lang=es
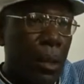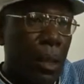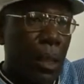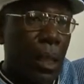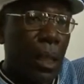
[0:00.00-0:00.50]

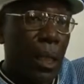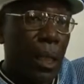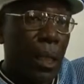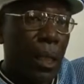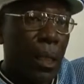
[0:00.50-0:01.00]

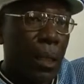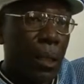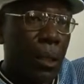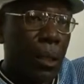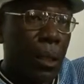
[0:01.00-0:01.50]
que es
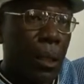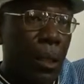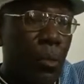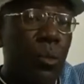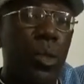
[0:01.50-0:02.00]

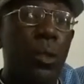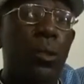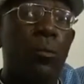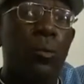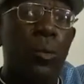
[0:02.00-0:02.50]
un sello
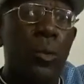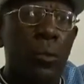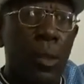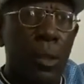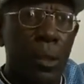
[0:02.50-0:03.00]

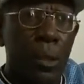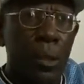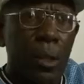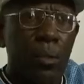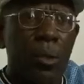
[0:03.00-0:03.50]
inconfundible
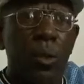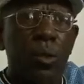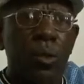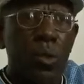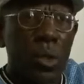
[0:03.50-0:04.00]
de nuestra
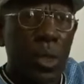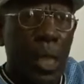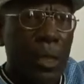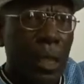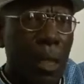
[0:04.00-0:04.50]

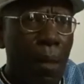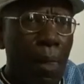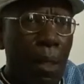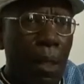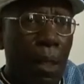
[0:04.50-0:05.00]
idiosincrasia.
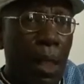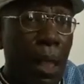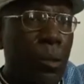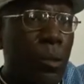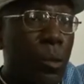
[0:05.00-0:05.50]

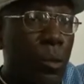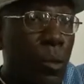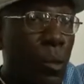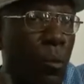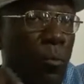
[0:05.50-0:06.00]
Esos
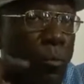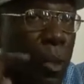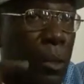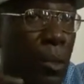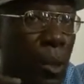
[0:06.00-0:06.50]
son dos
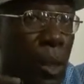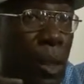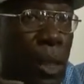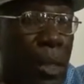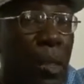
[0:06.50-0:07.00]

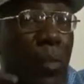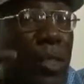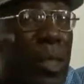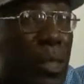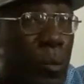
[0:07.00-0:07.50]
factores que están
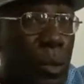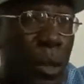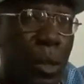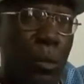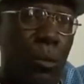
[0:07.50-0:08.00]
presentes en
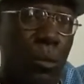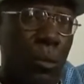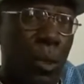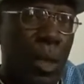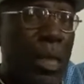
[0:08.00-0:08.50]
nuestra nación.
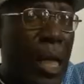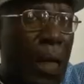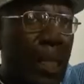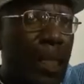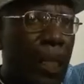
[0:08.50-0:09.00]
Y
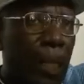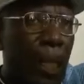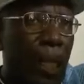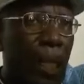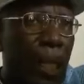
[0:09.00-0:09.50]
allí
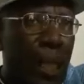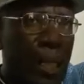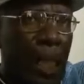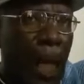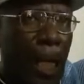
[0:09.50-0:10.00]

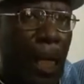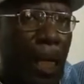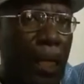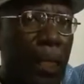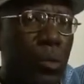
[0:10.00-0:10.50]

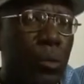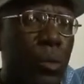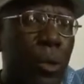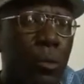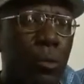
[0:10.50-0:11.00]
está Ignacio
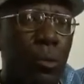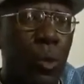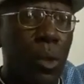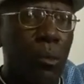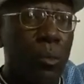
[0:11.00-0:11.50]
Piñero, con
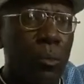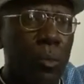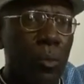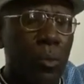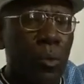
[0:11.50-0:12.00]
todo,
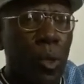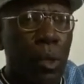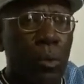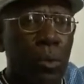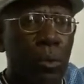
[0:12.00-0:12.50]
lo
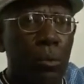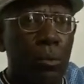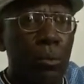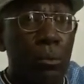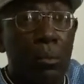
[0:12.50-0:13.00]
que apuntó.
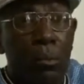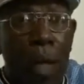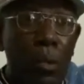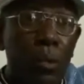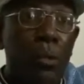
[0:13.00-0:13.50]

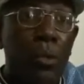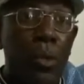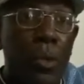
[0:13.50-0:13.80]
Más no te puedo